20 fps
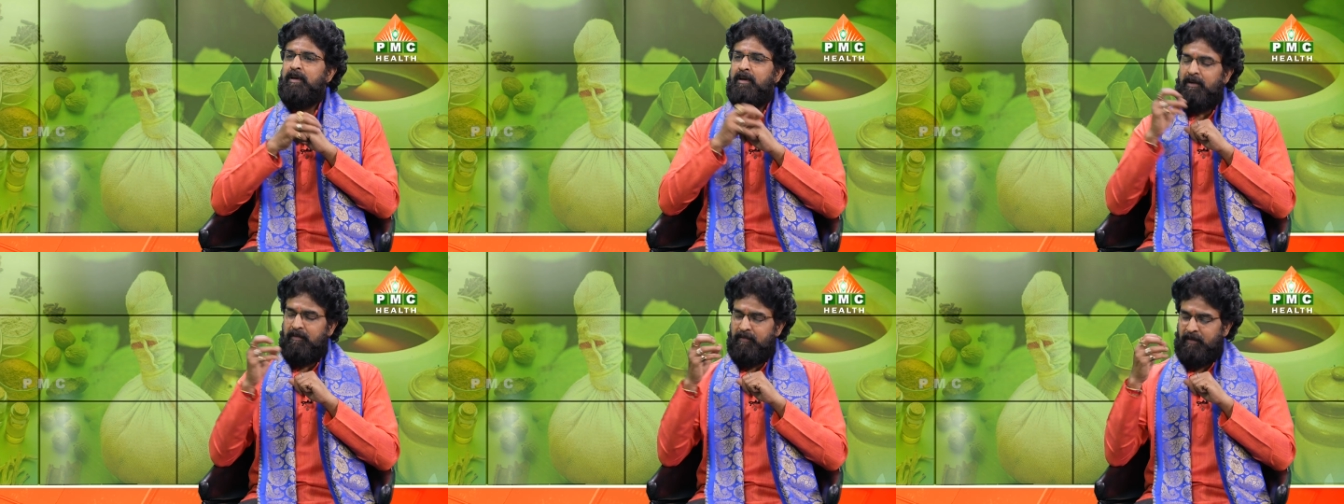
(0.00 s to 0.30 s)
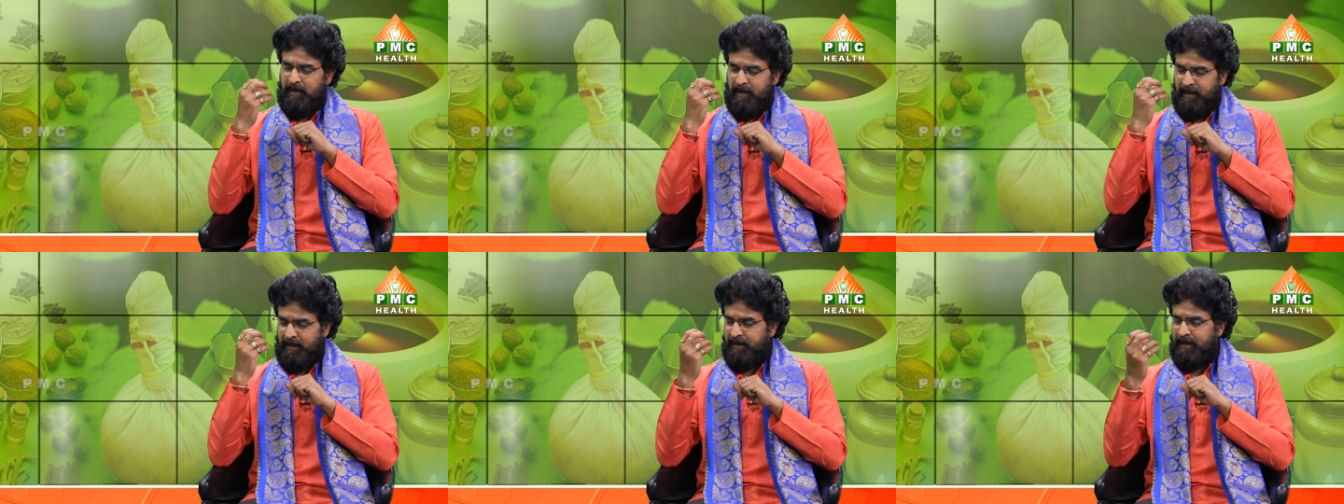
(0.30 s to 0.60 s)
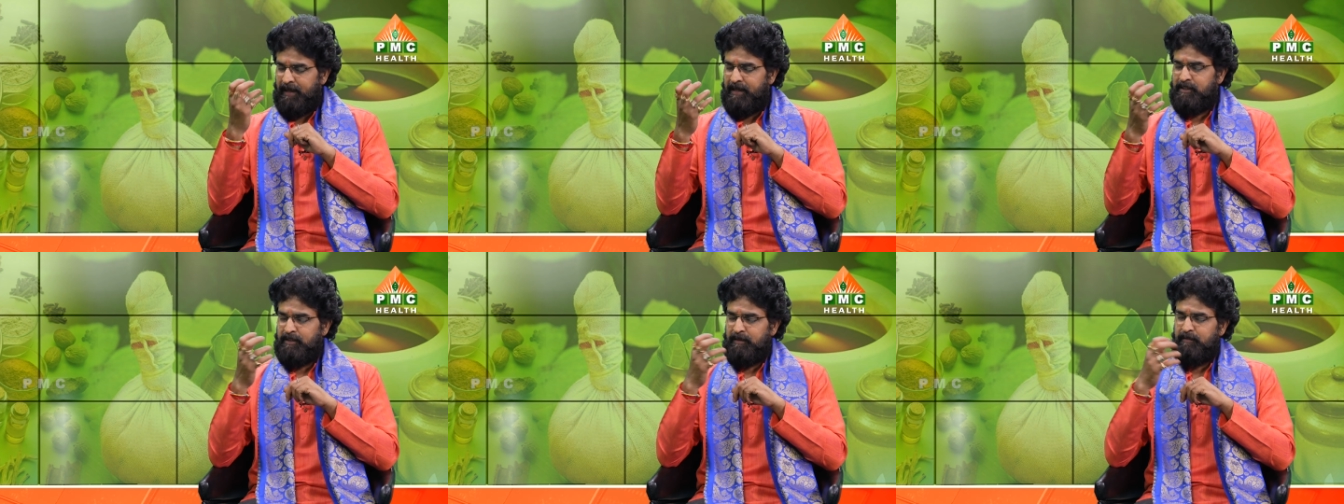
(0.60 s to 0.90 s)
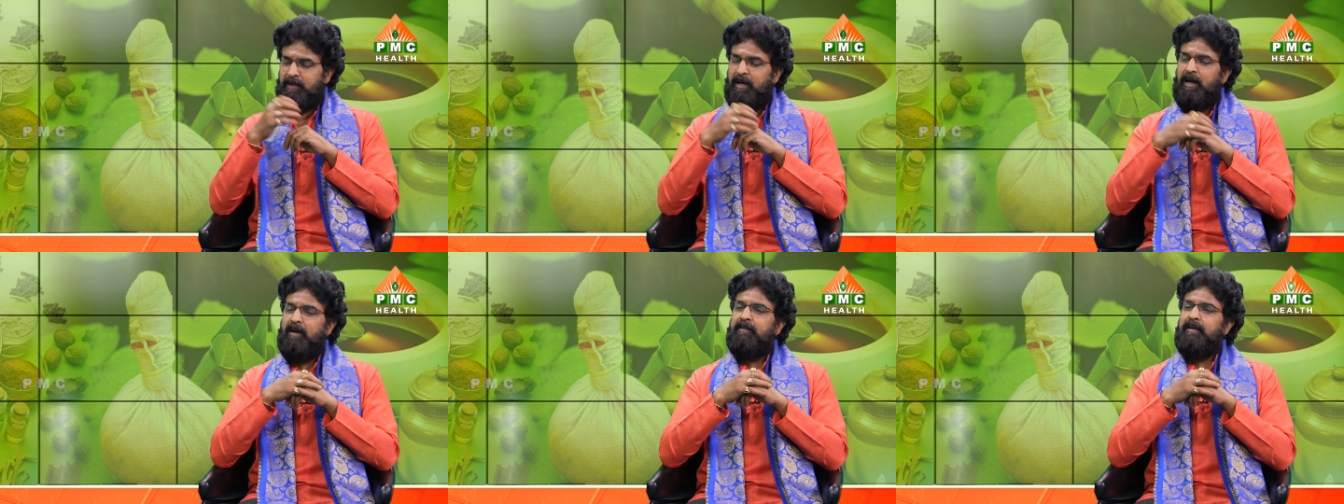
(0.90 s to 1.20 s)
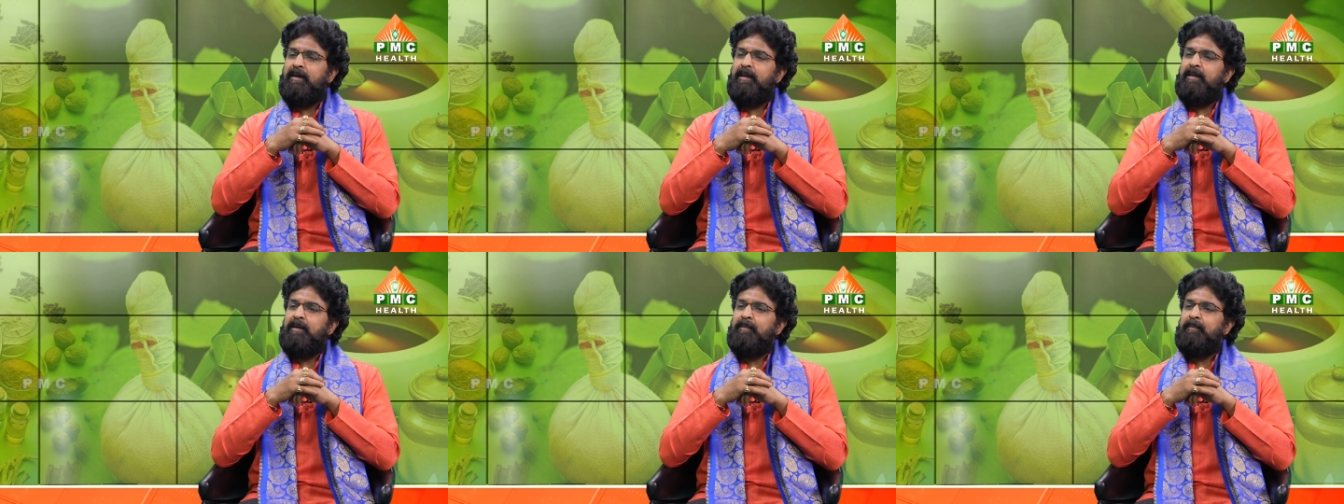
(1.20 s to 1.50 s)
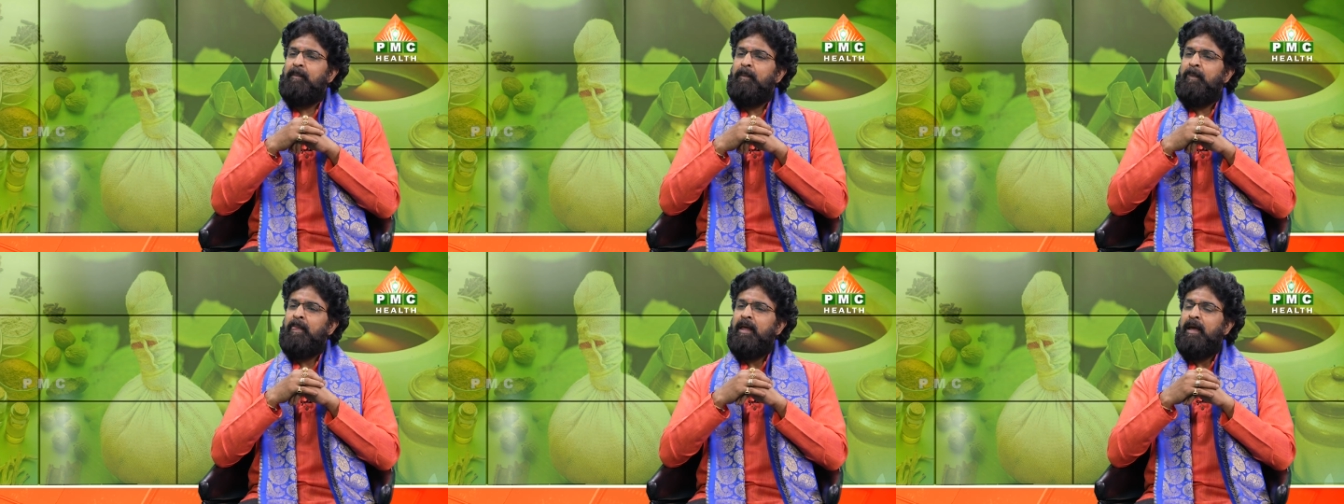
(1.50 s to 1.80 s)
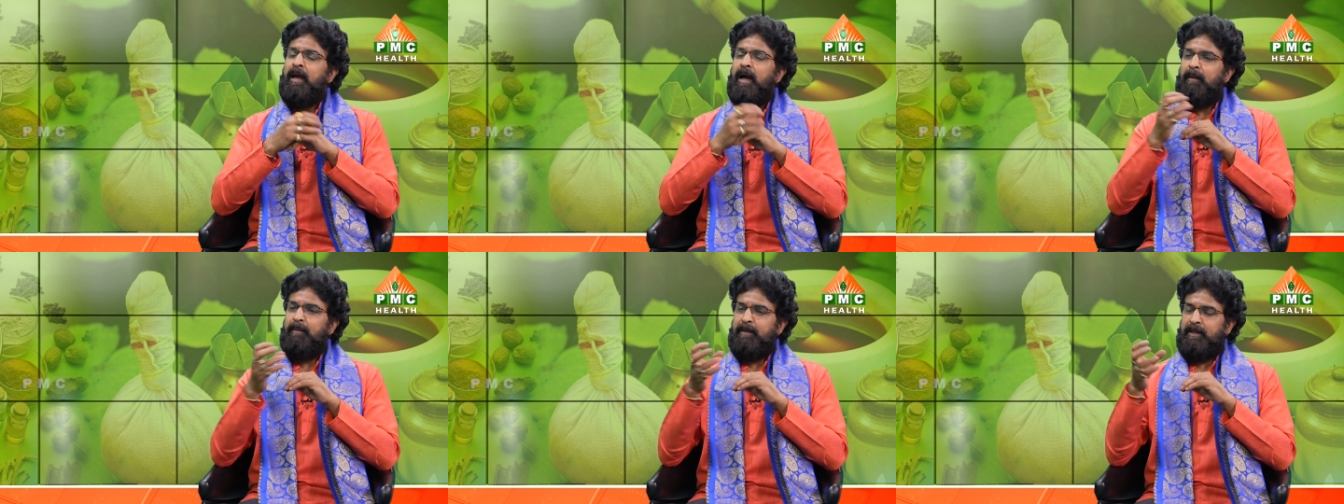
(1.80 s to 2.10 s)
మీకు హై కాల్షియం కావాలి
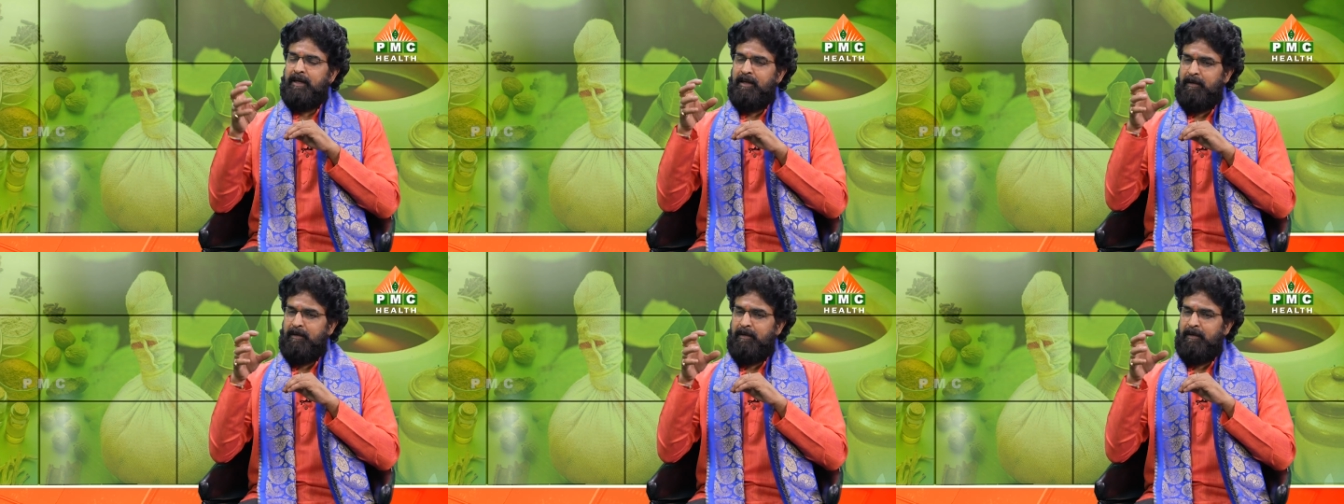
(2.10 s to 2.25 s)
ఆ పద